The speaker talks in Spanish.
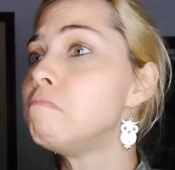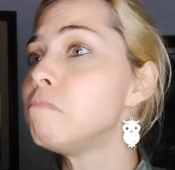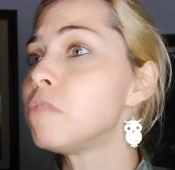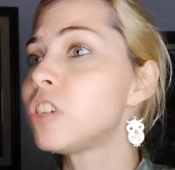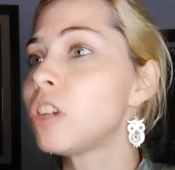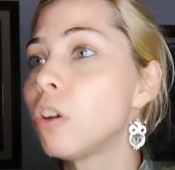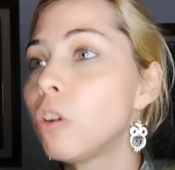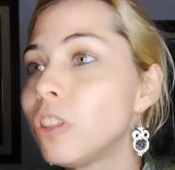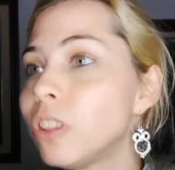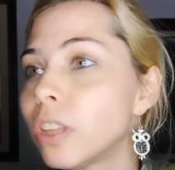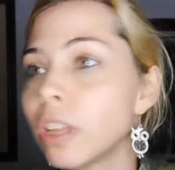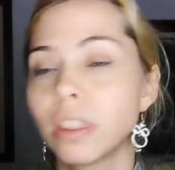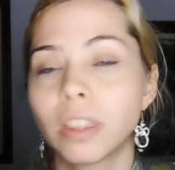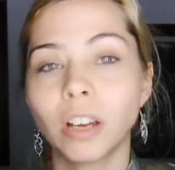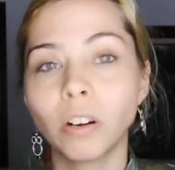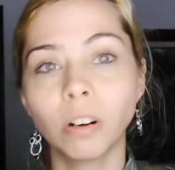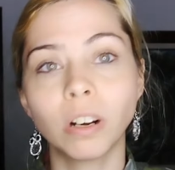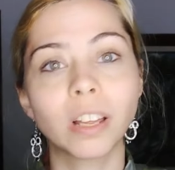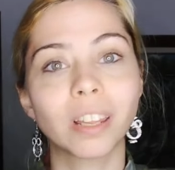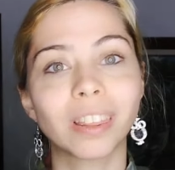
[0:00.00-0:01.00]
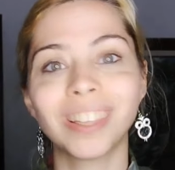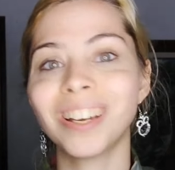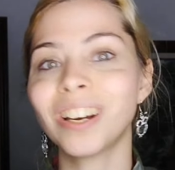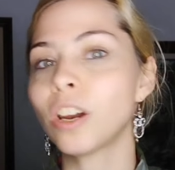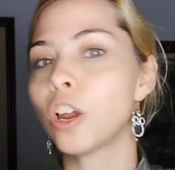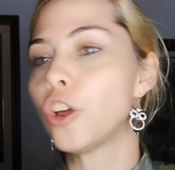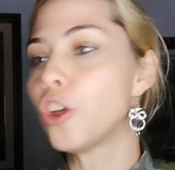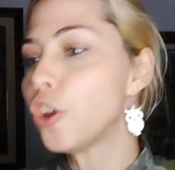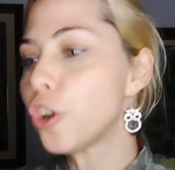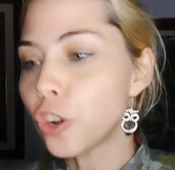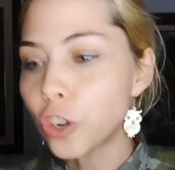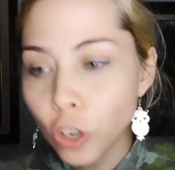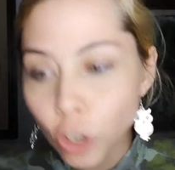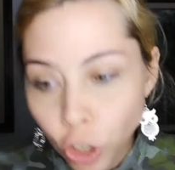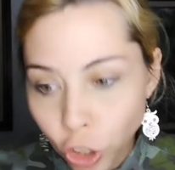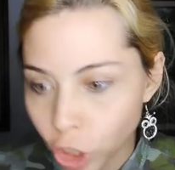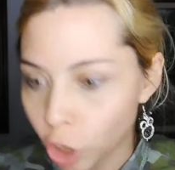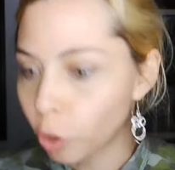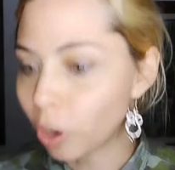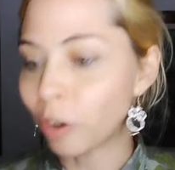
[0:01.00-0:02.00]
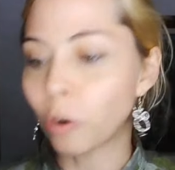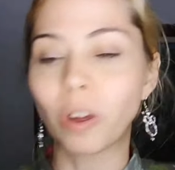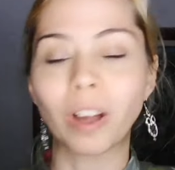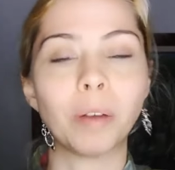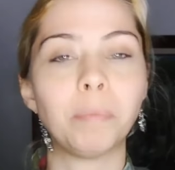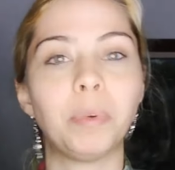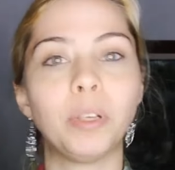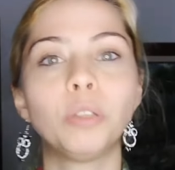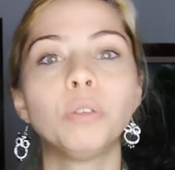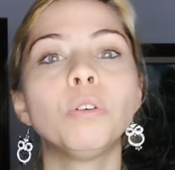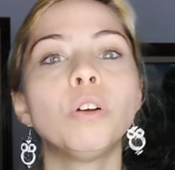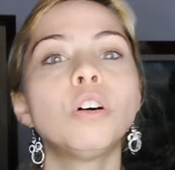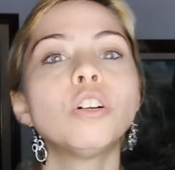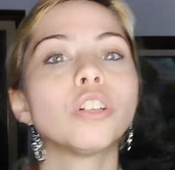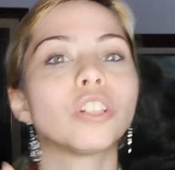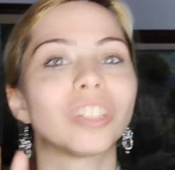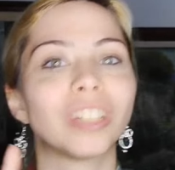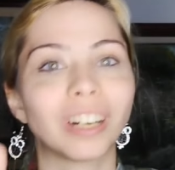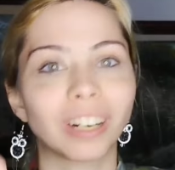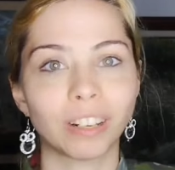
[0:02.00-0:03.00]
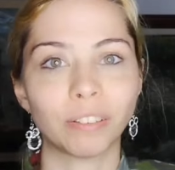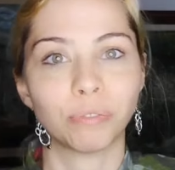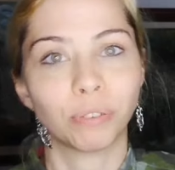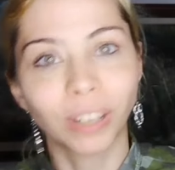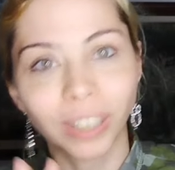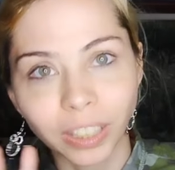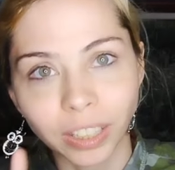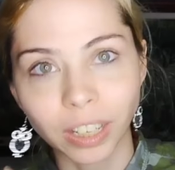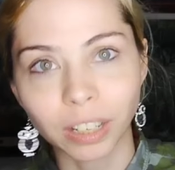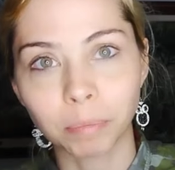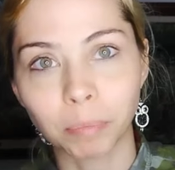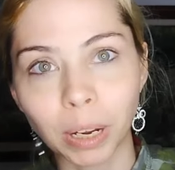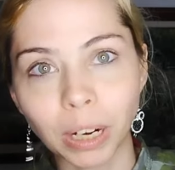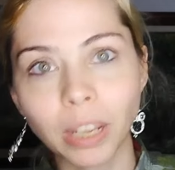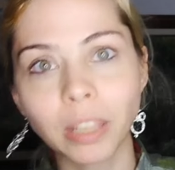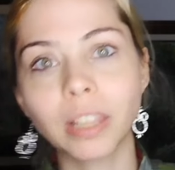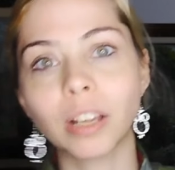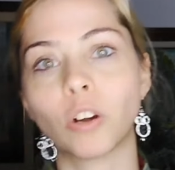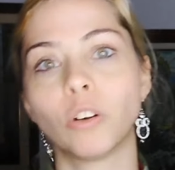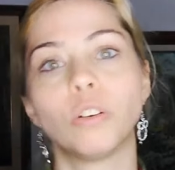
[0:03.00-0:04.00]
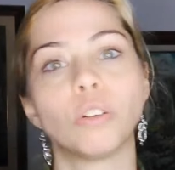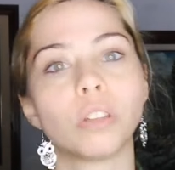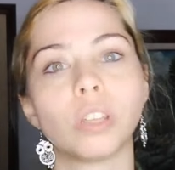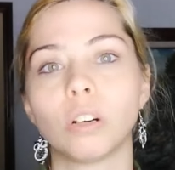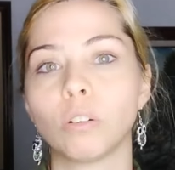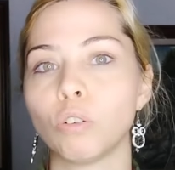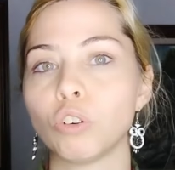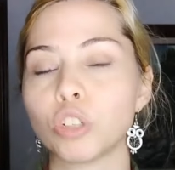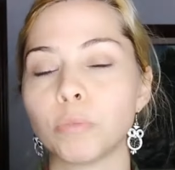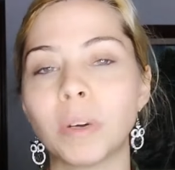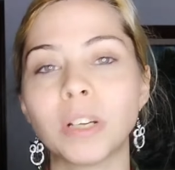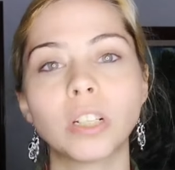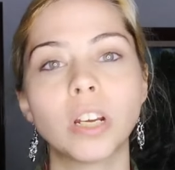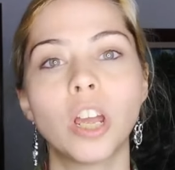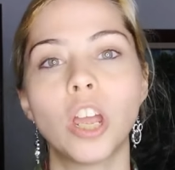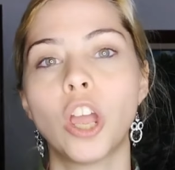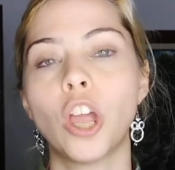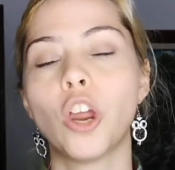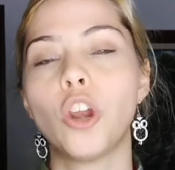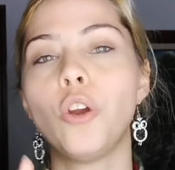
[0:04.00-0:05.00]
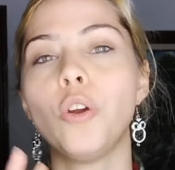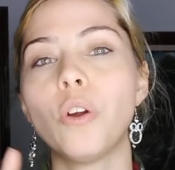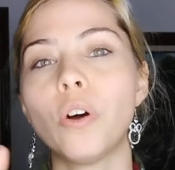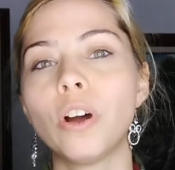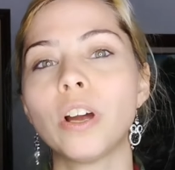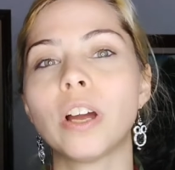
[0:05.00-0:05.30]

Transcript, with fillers: si lo intentaron hacer, yo no sé qué capítulo se referían, ¿vale? De conocerlos más. No